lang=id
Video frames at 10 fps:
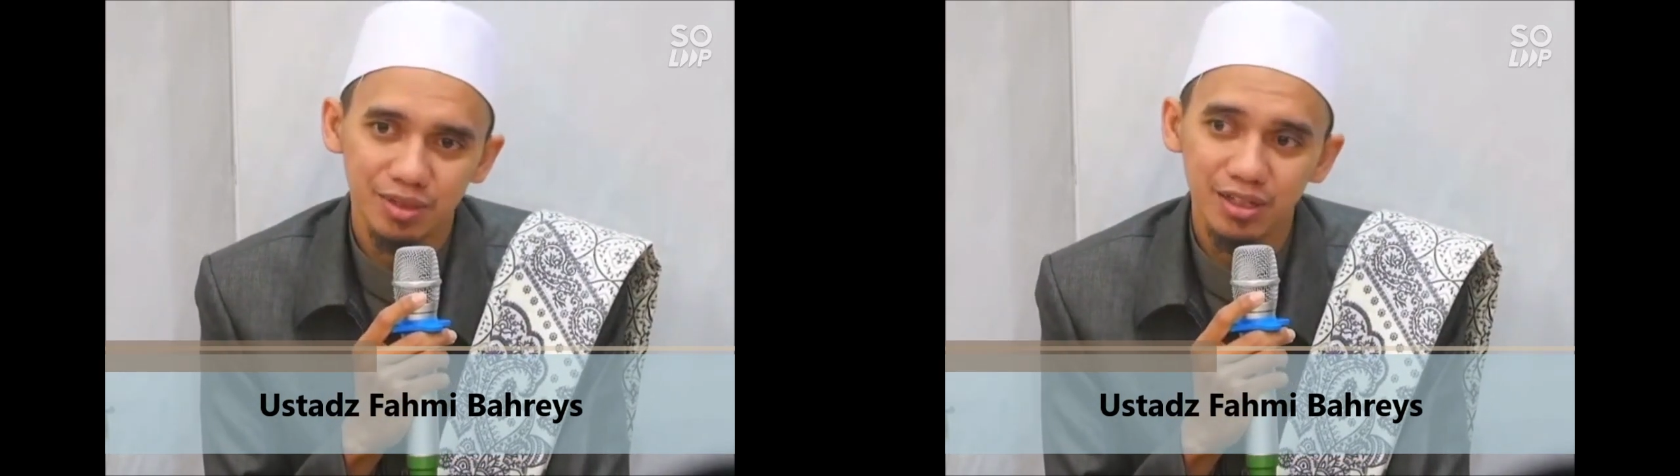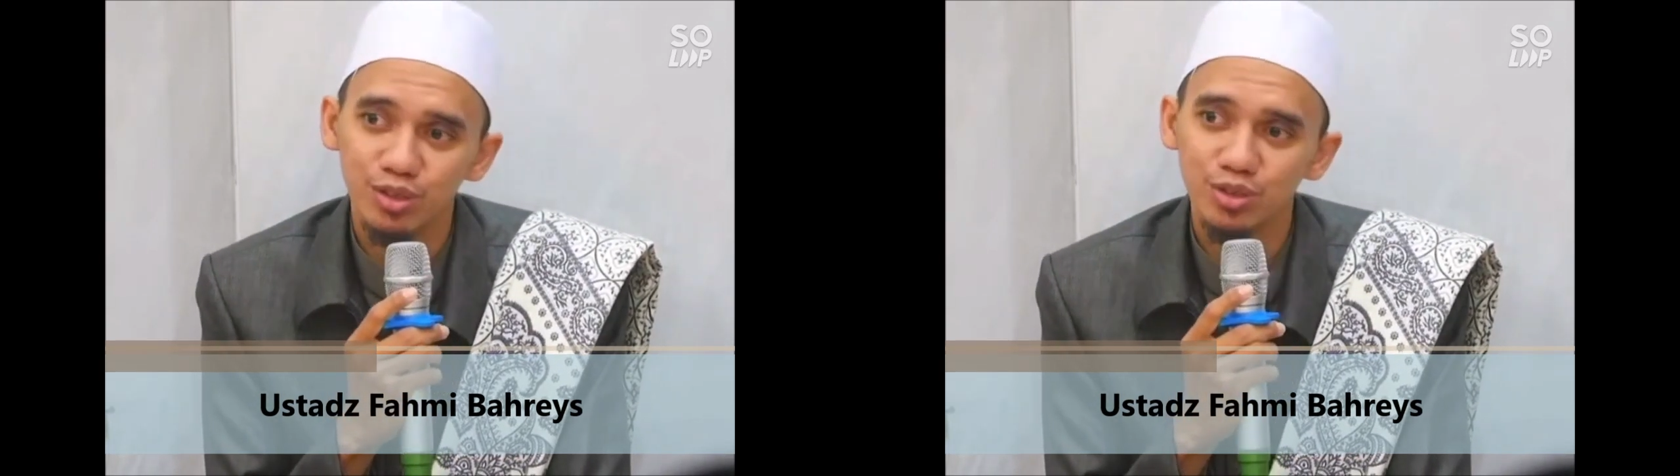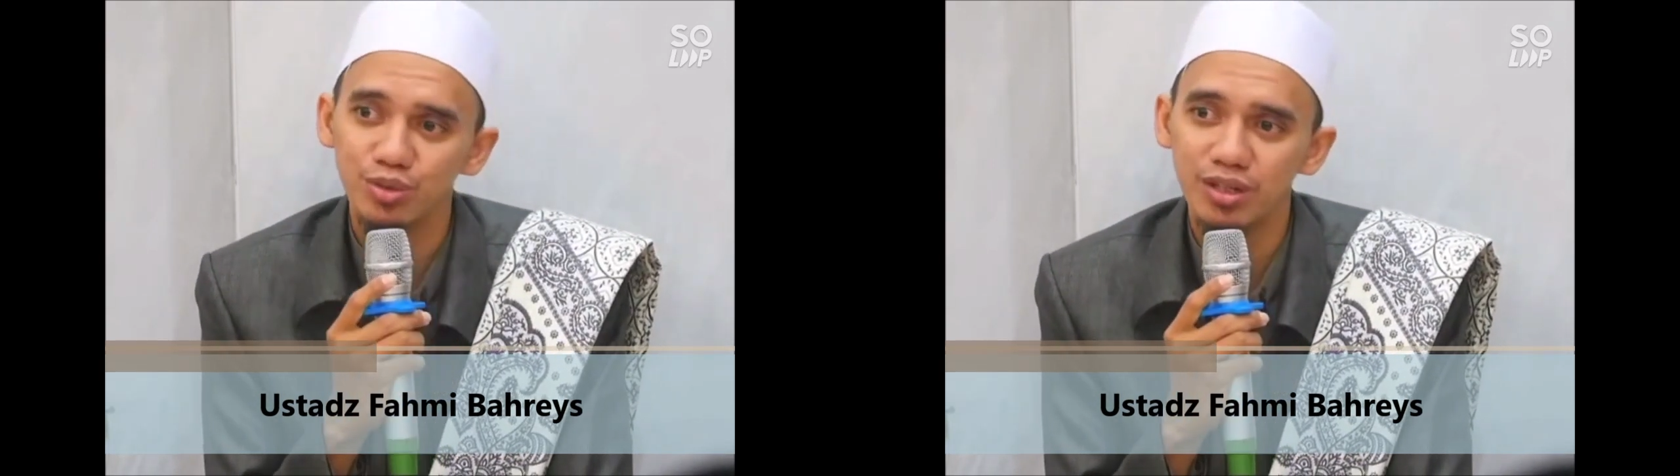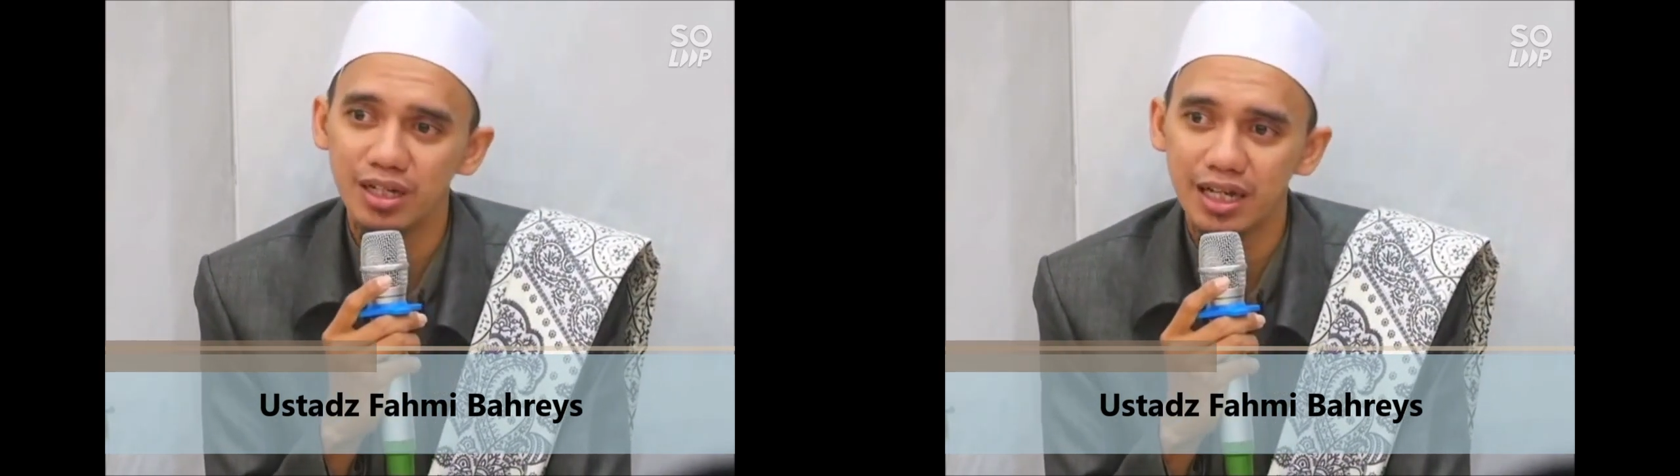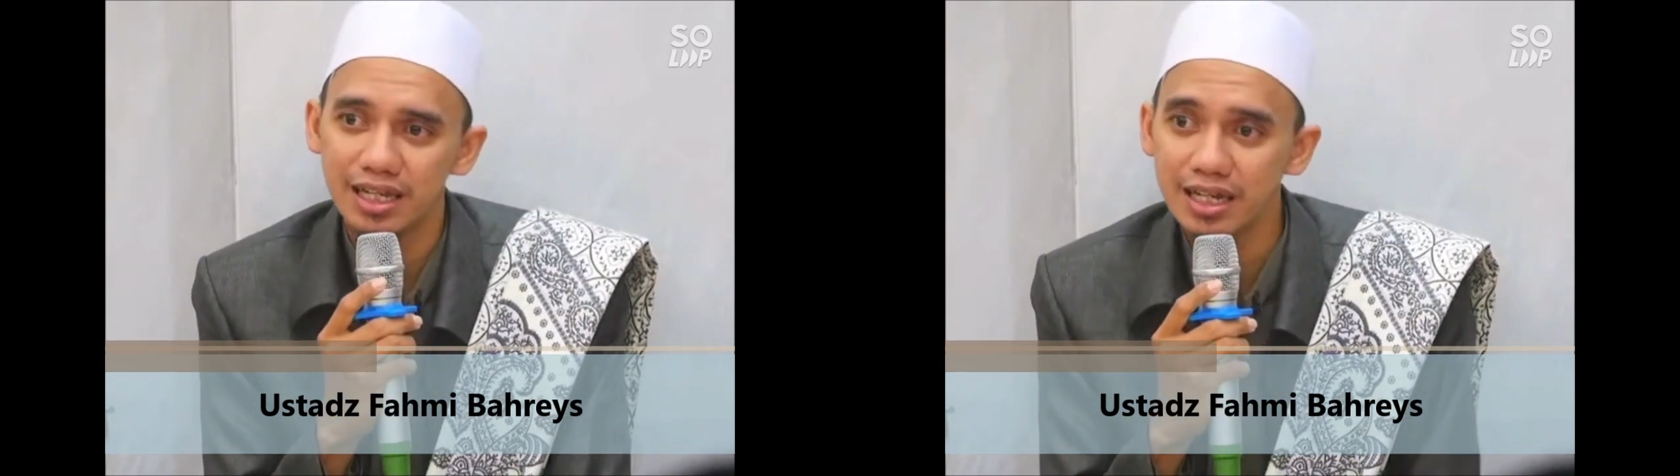Rasulullah
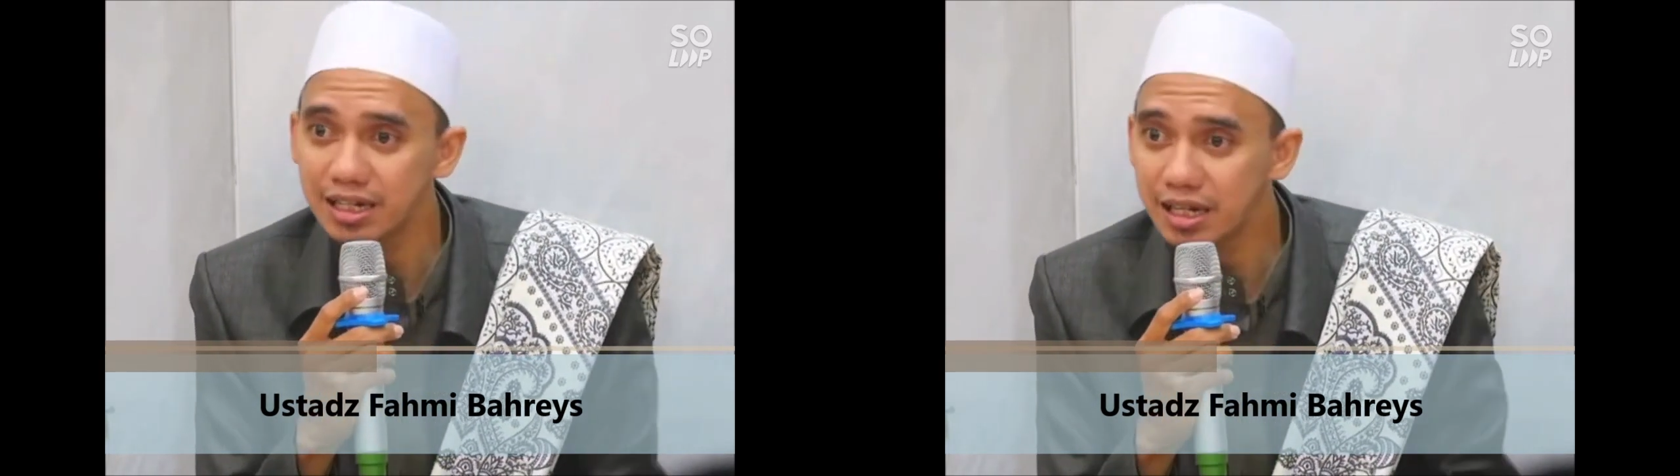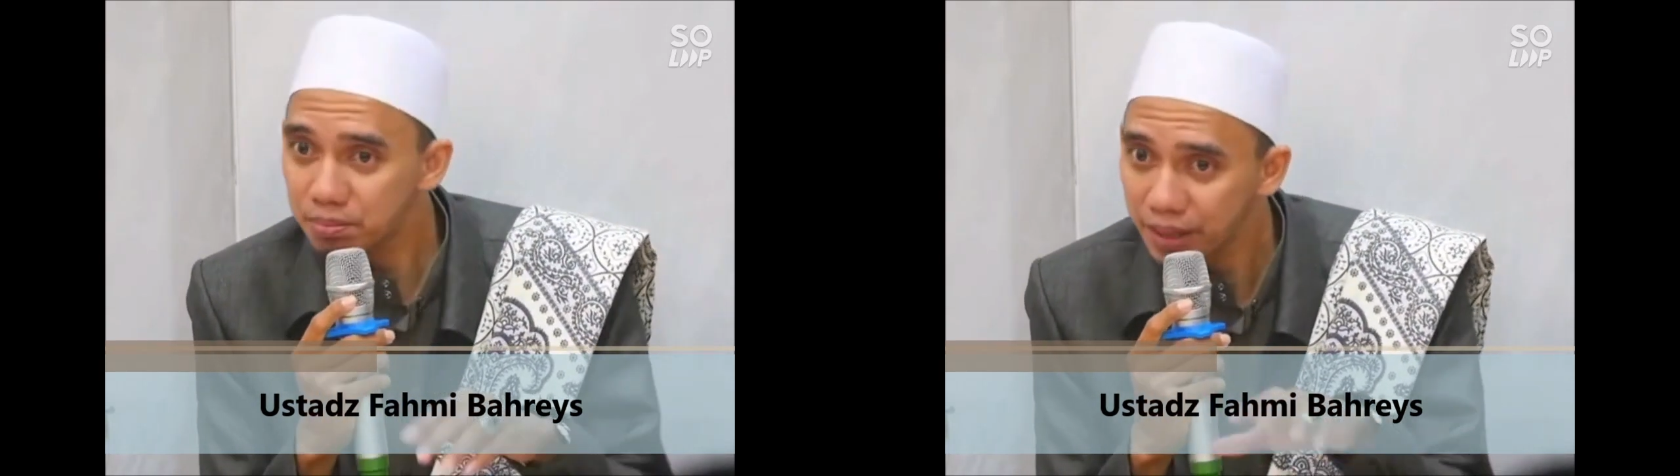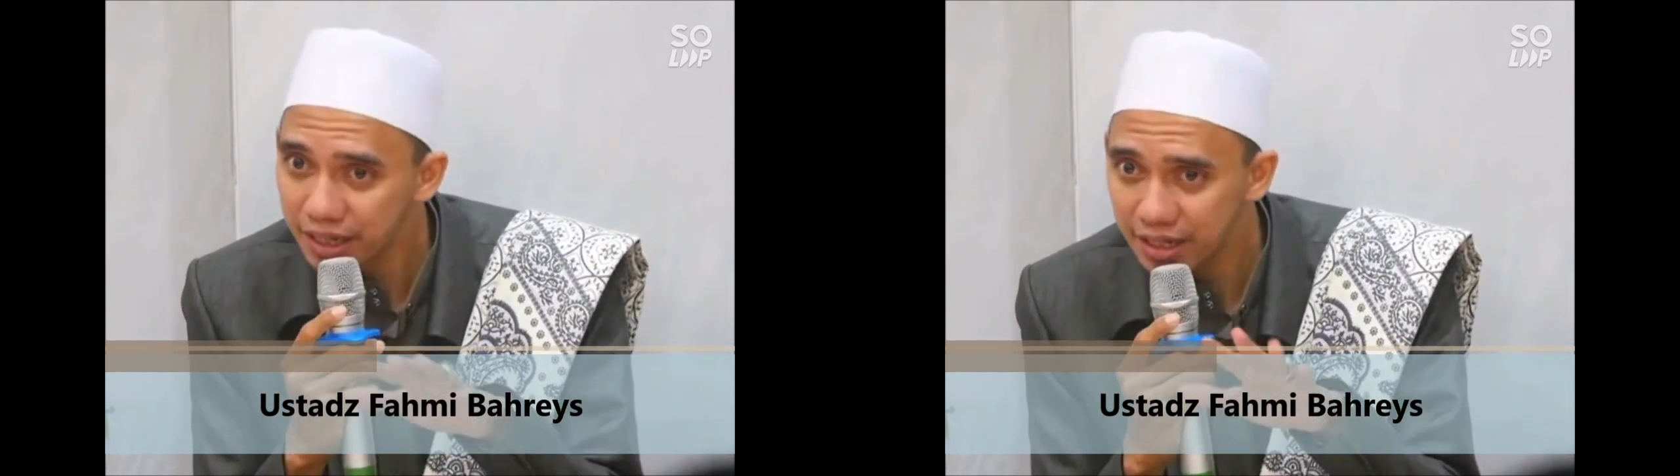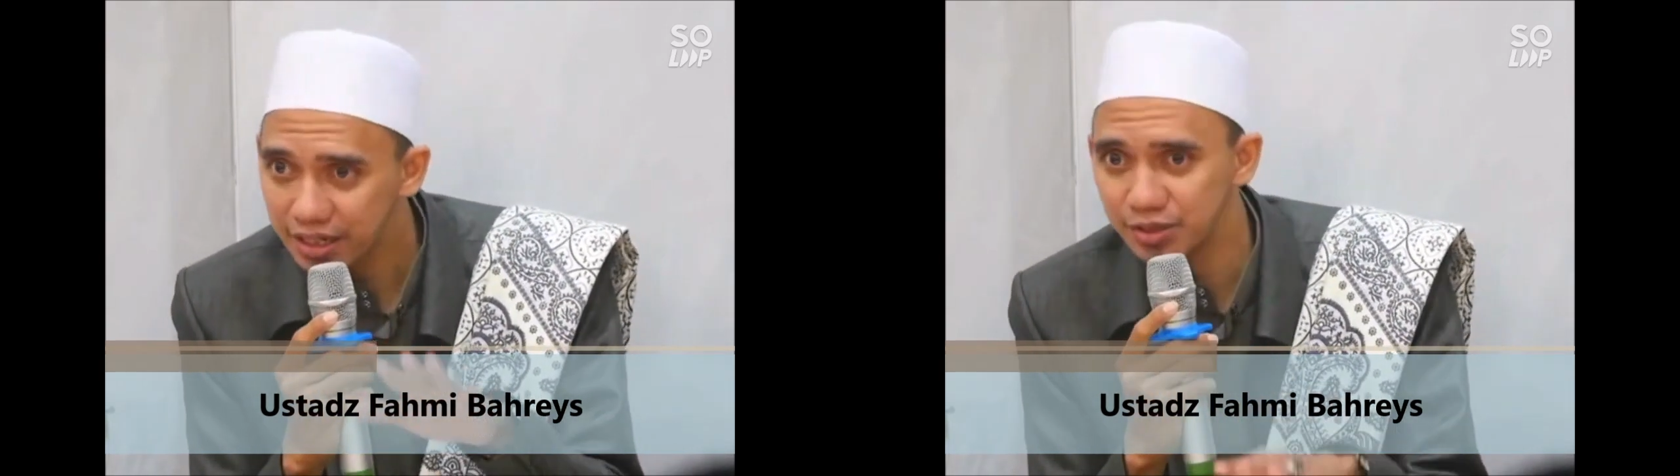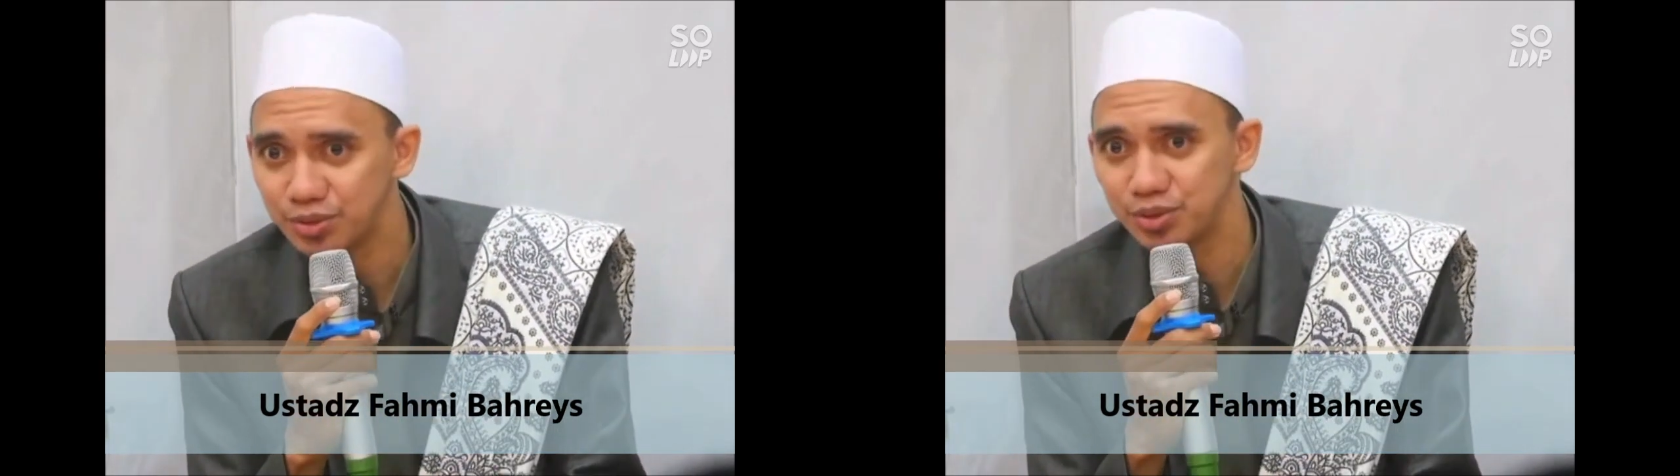ngajarin yang pendek
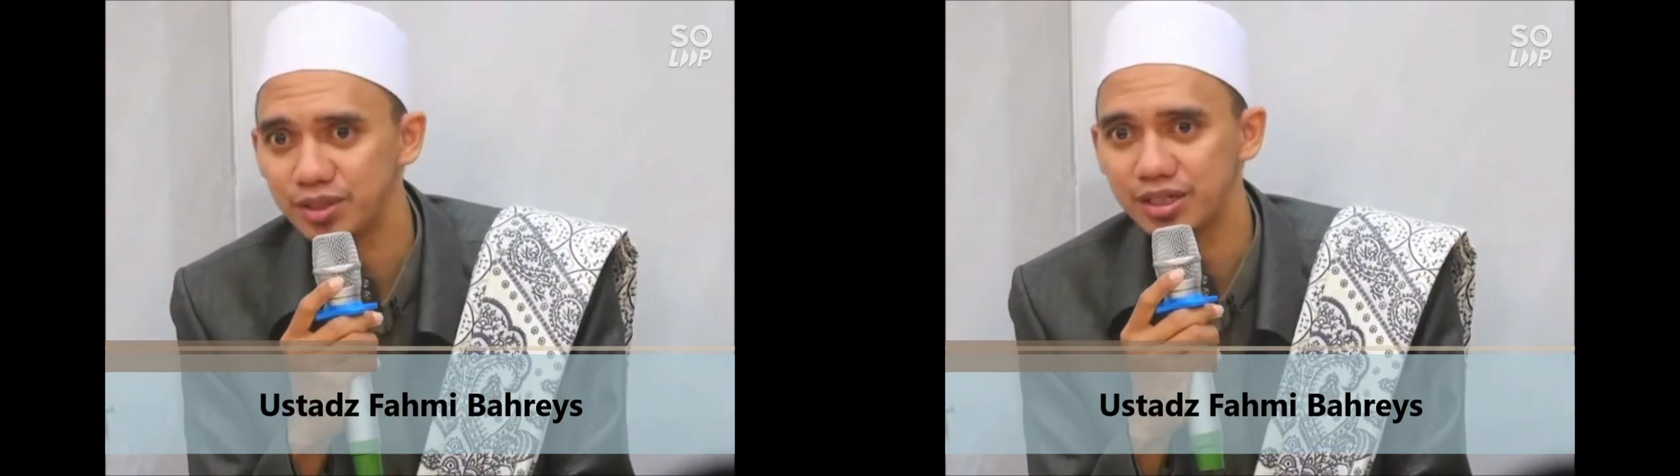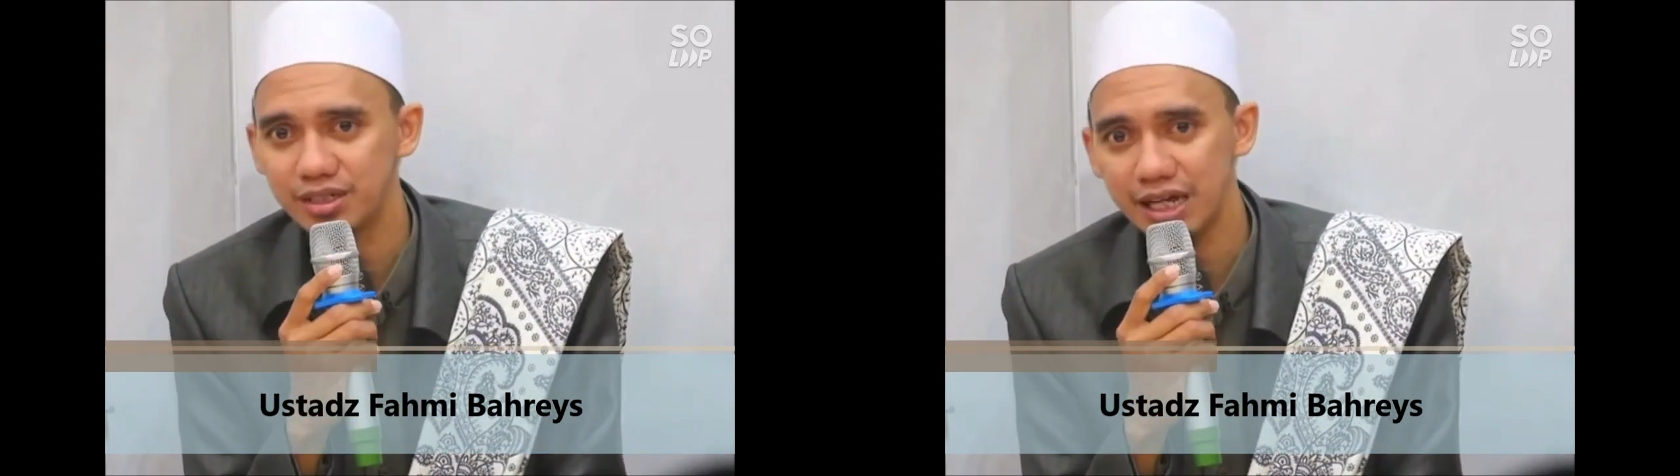itu sudah.